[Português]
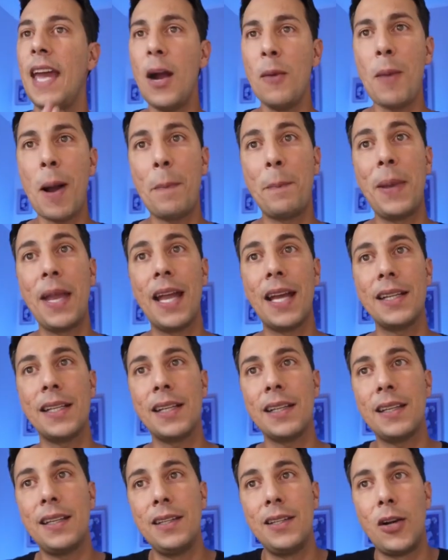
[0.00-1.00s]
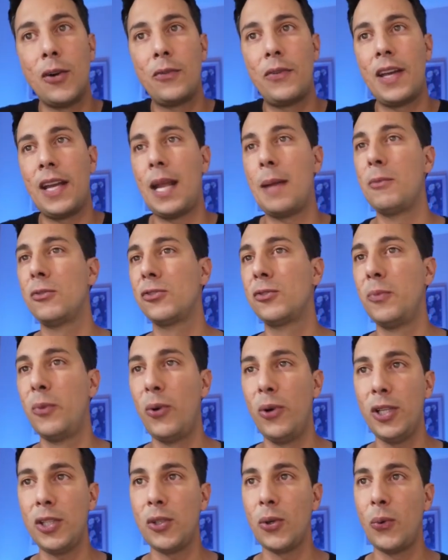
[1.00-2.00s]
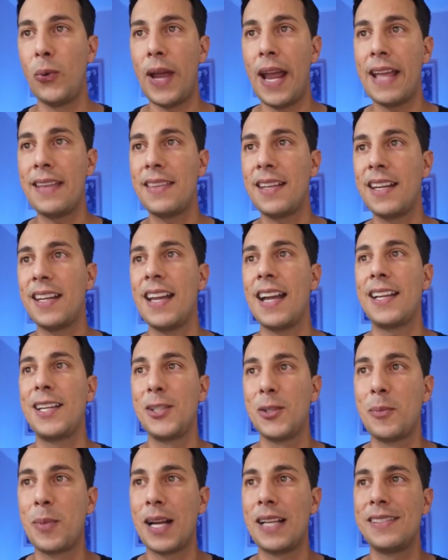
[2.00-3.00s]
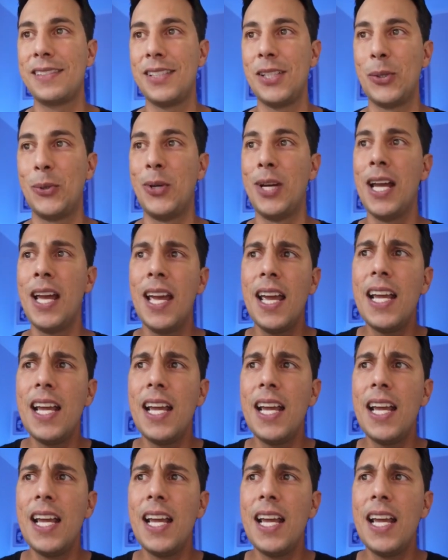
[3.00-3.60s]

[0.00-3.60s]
É uma pena que não veremos muito o Hendrick aqui no Brasil.